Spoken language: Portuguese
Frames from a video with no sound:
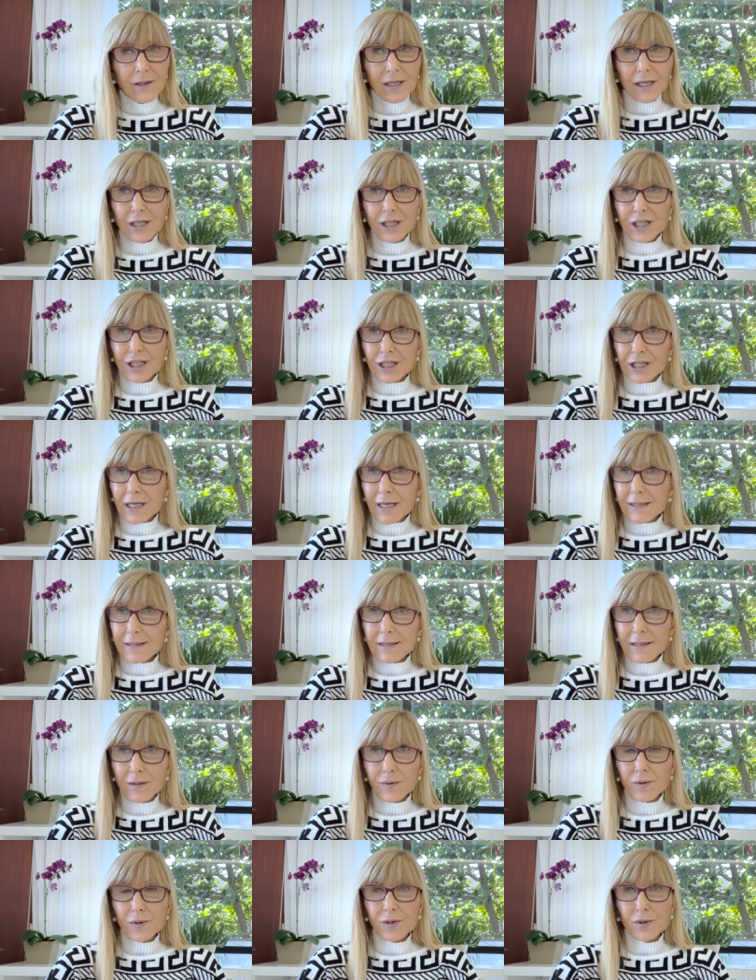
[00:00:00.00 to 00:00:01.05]
que já se
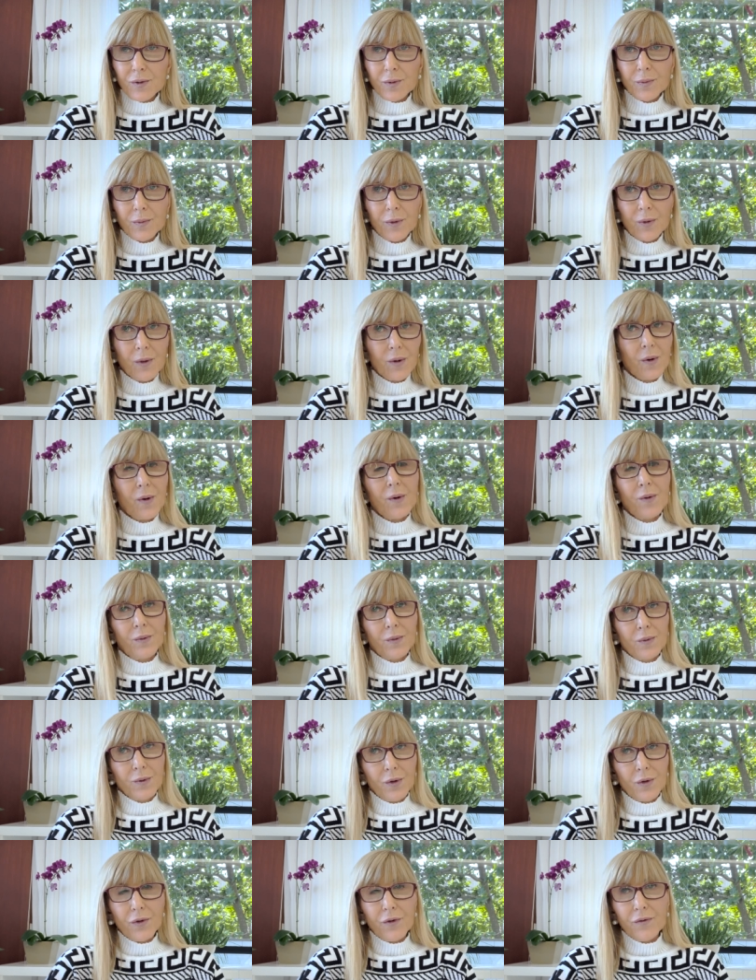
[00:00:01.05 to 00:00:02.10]
acostumou com um
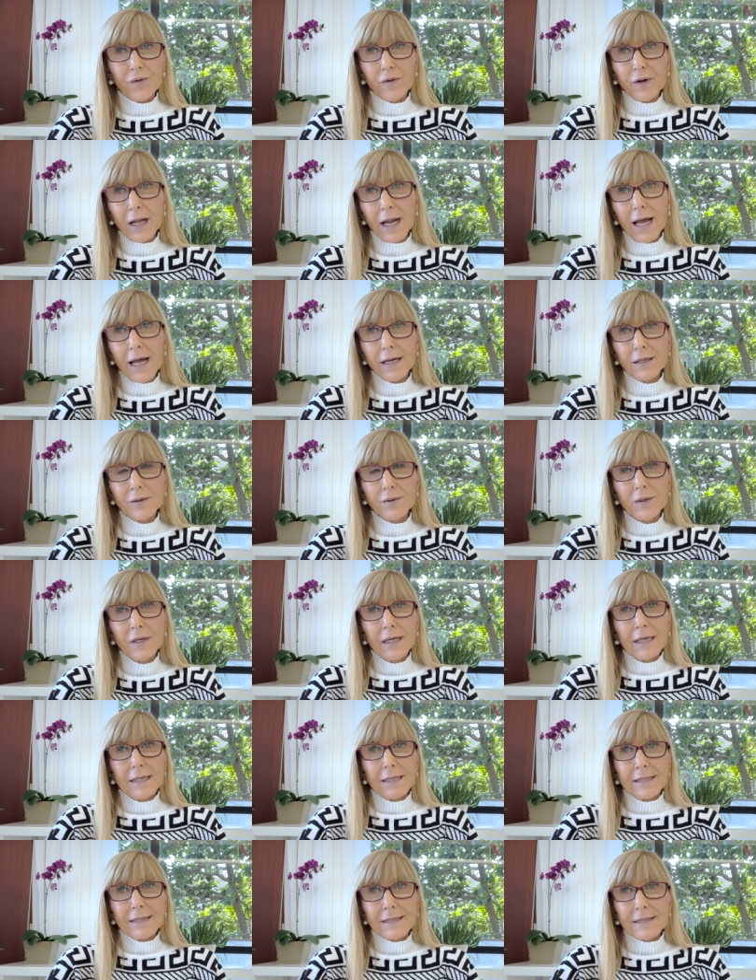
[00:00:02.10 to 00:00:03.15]
novo horário,
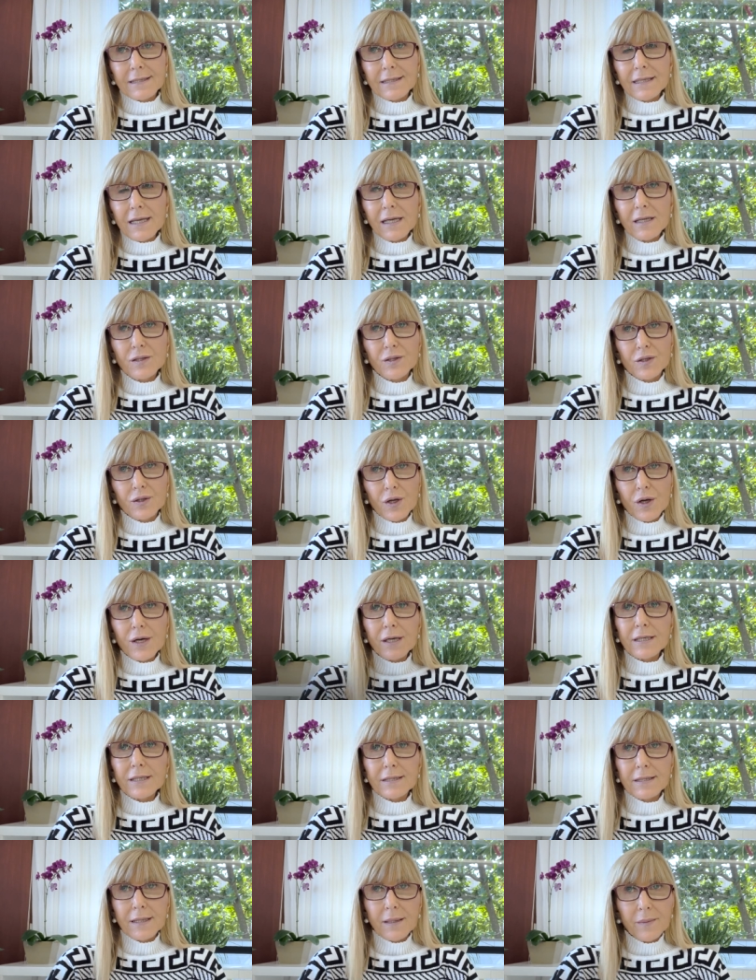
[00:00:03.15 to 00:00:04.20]
6
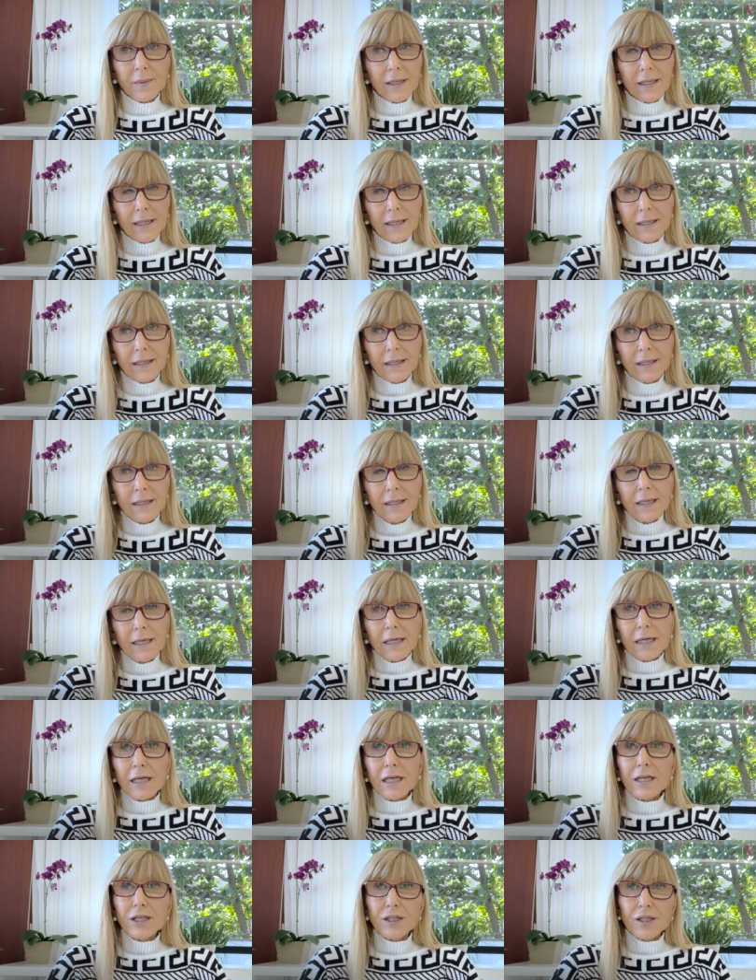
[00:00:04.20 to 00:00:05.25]
horas da manhã
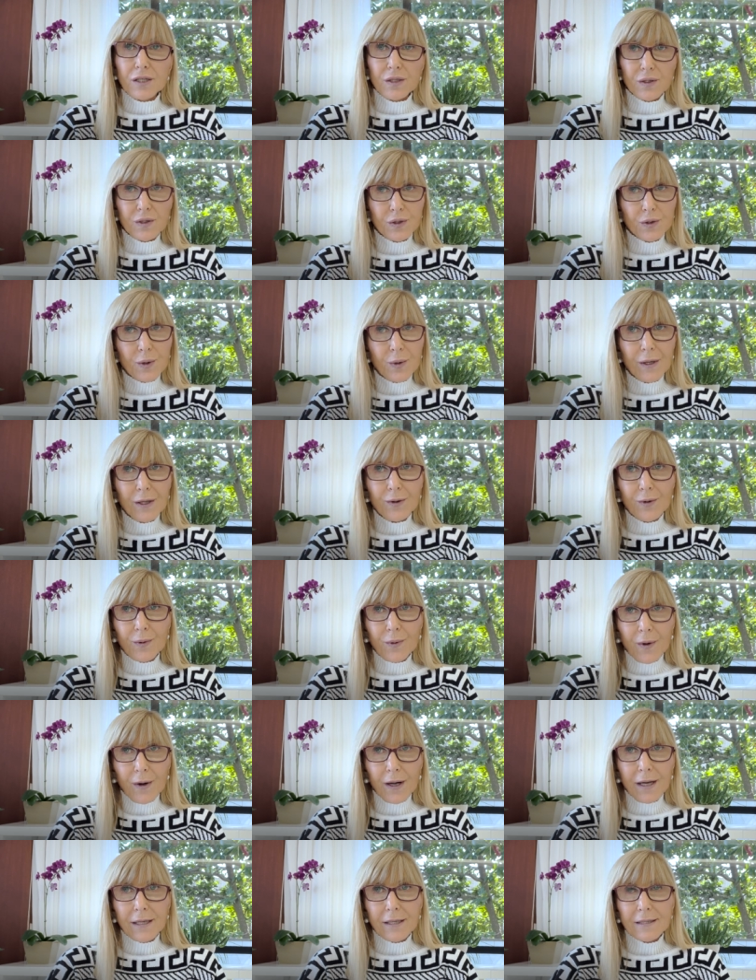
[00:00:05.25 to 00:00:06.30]
e 18
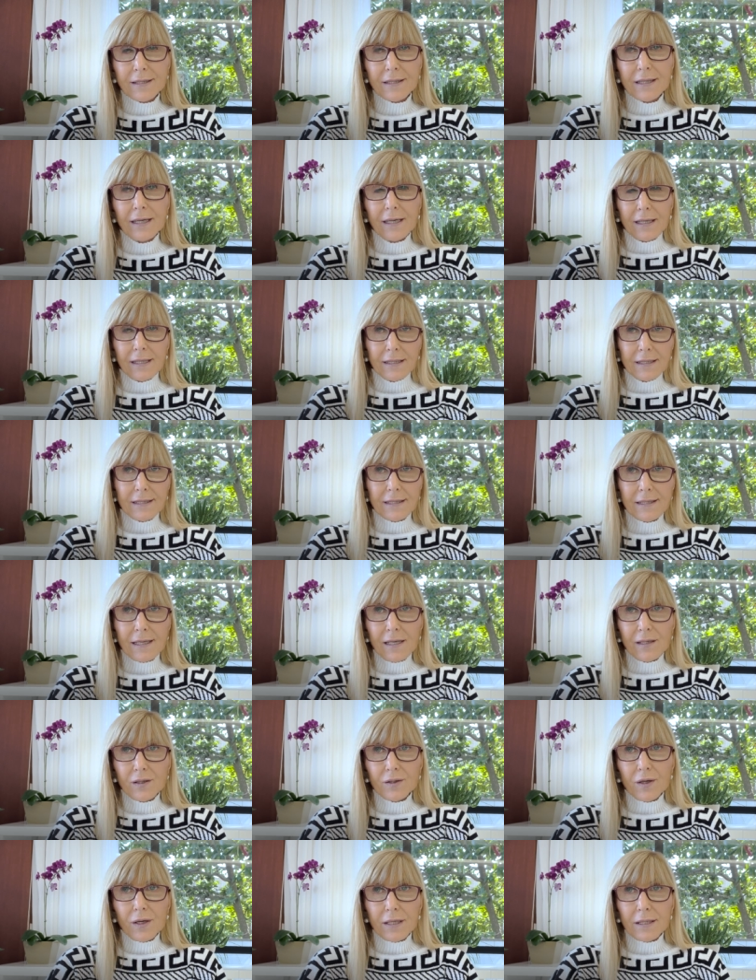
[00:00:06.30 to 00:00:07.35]
horas.
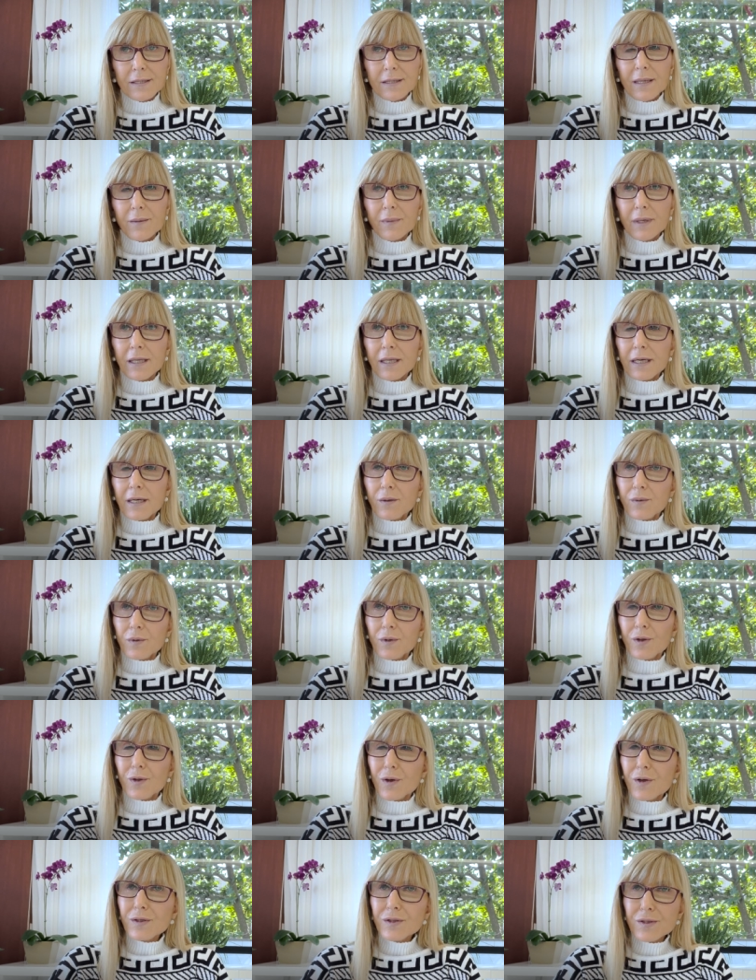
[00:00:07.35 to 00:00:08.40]
6 horas da manhã, o
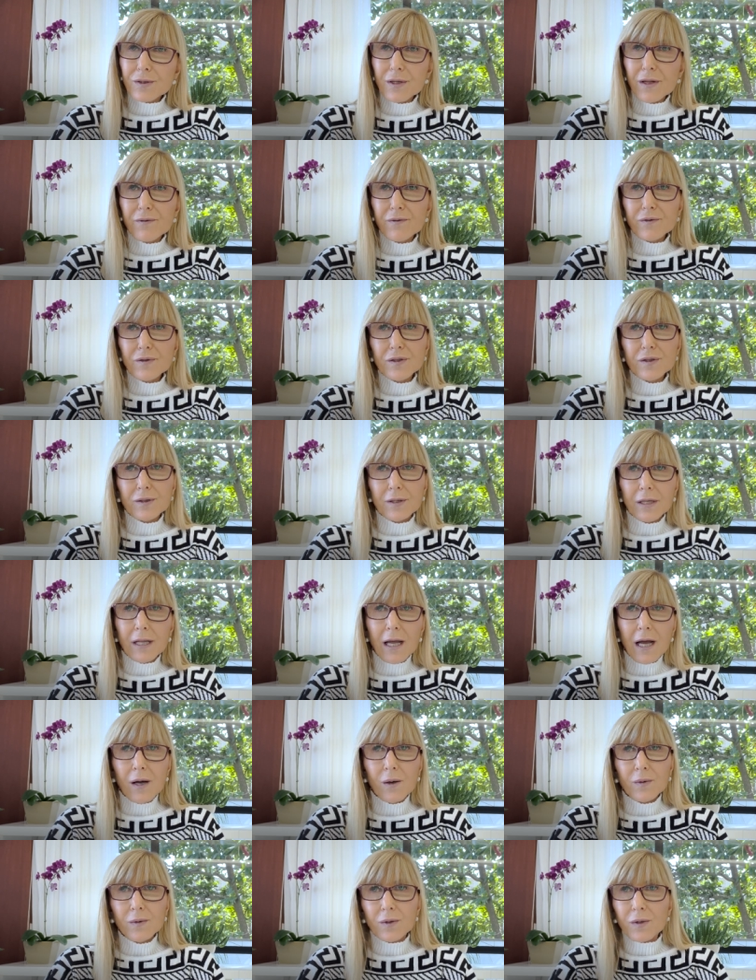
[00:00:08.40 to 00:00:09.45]
nosso
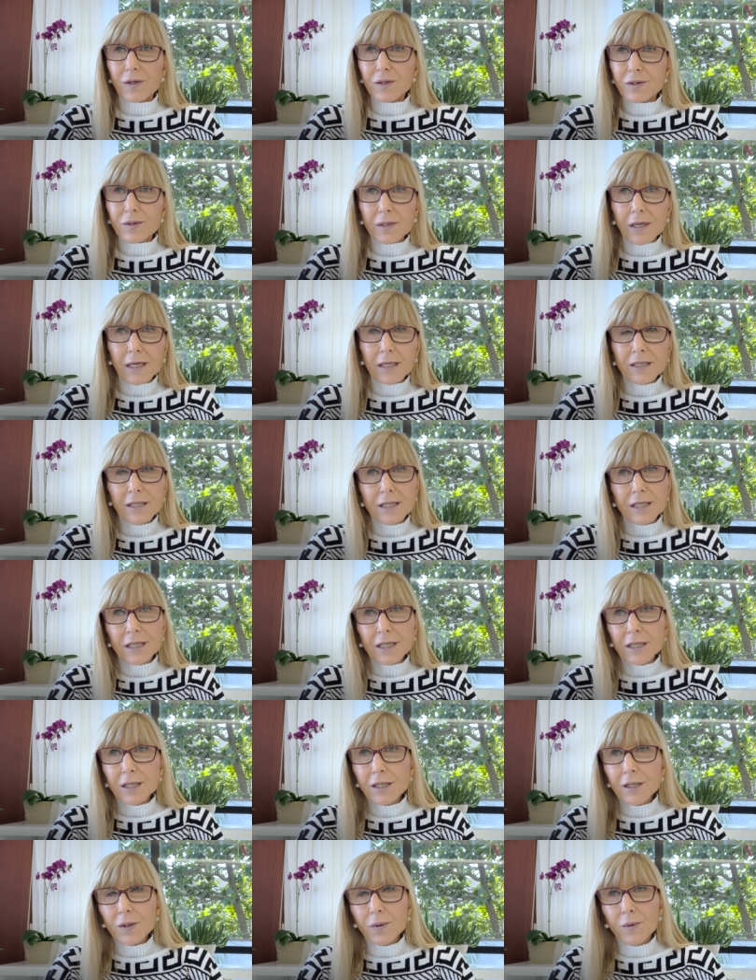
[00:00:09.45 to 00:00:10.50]
devocional, o nosso
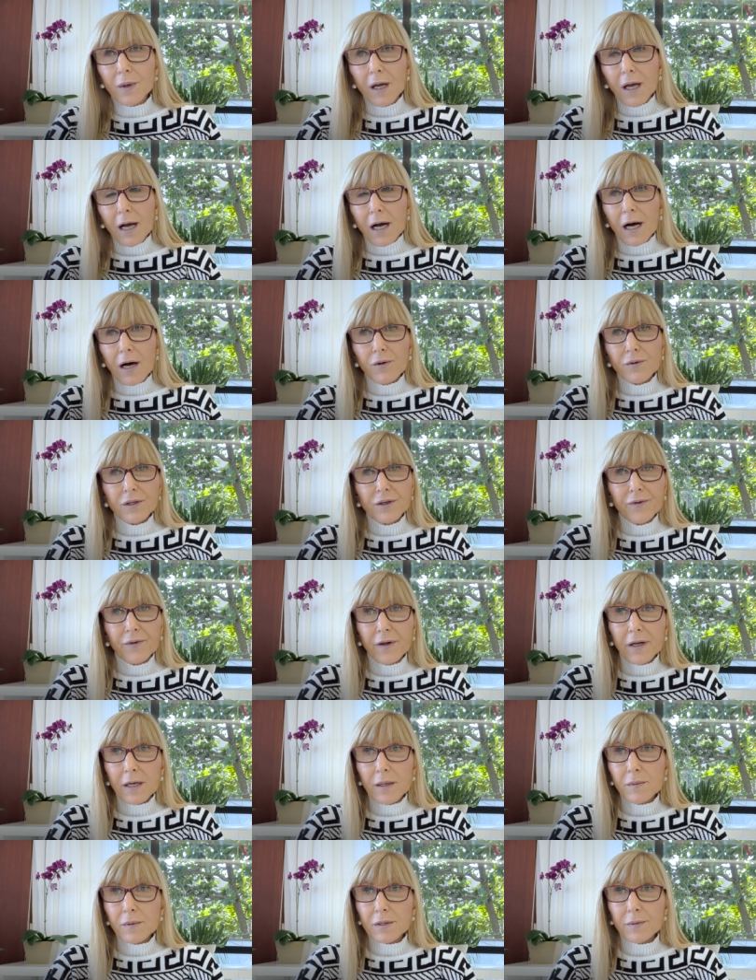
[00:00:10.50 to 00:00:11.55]
cantinho, onde
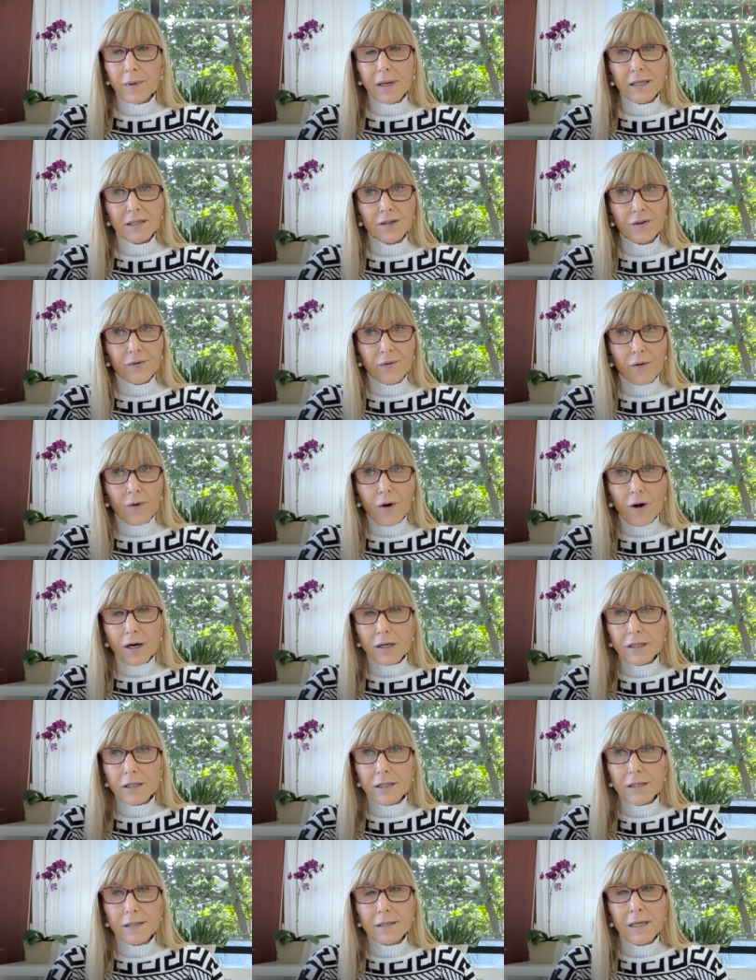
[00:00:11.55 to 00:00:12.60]
ficamos mais
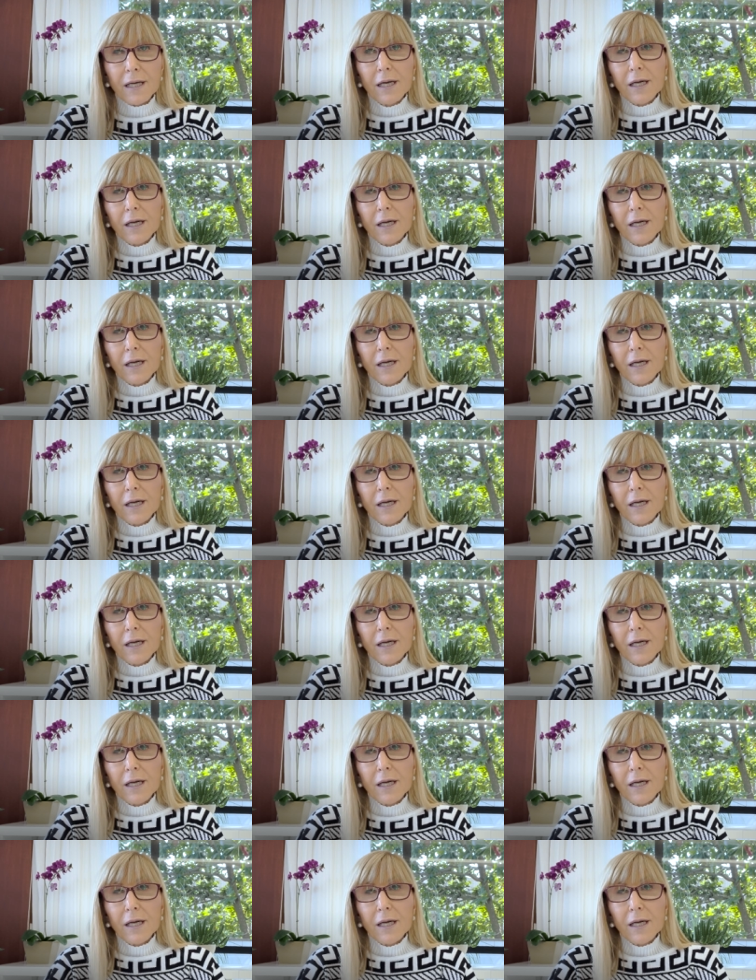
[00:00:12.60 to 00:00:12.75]
fortes,